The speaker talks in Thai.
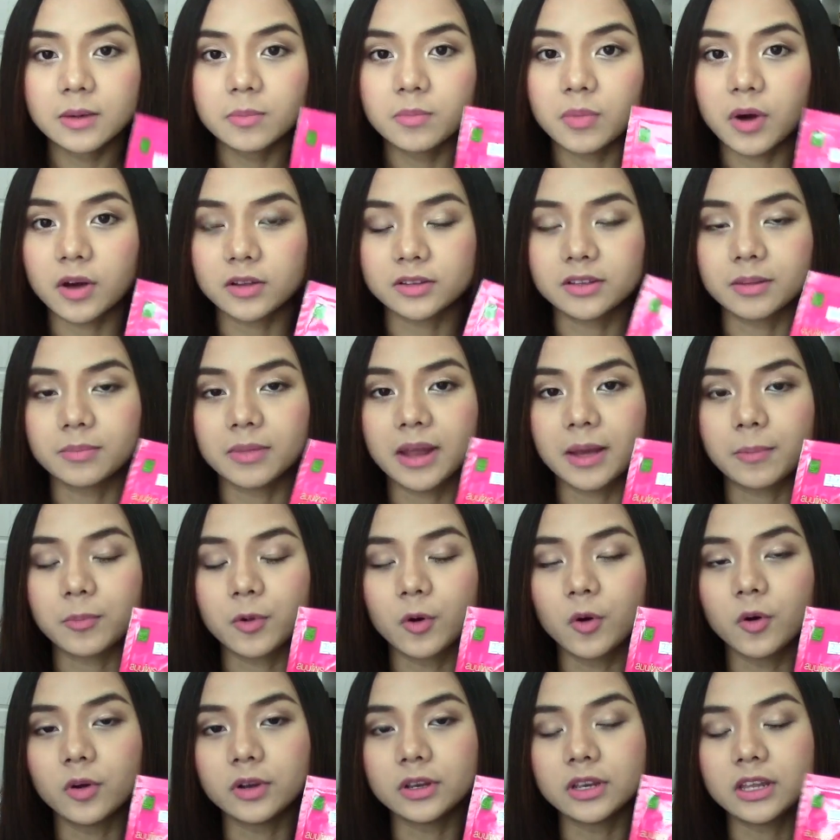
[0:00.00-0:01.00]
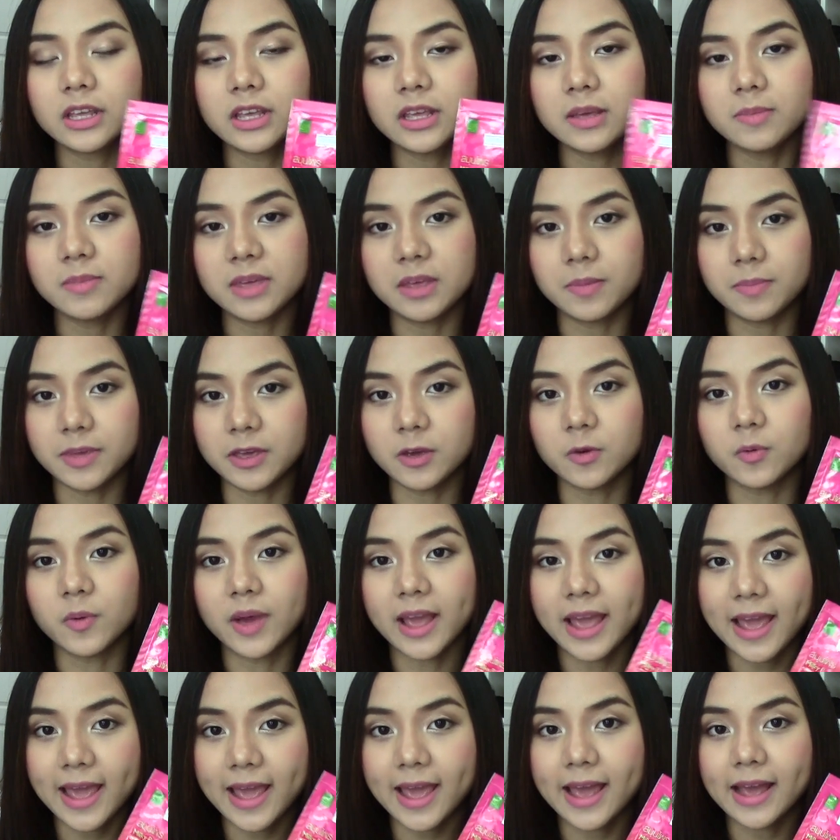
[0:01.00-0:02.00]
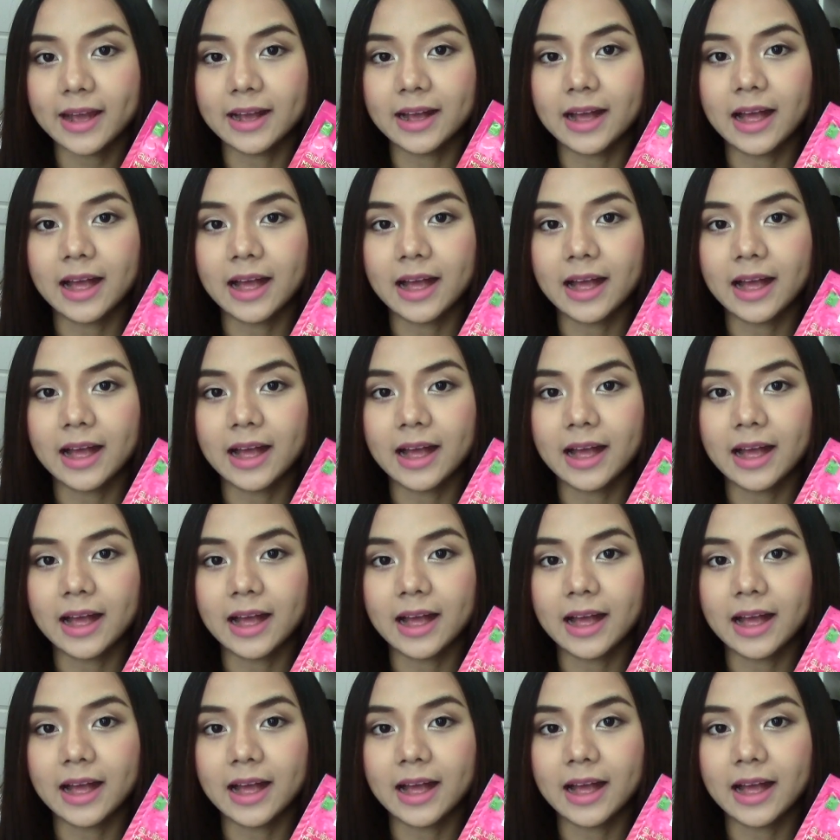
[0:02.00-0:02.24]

เหมาะสำหรับคนที่มีผิวแห้ง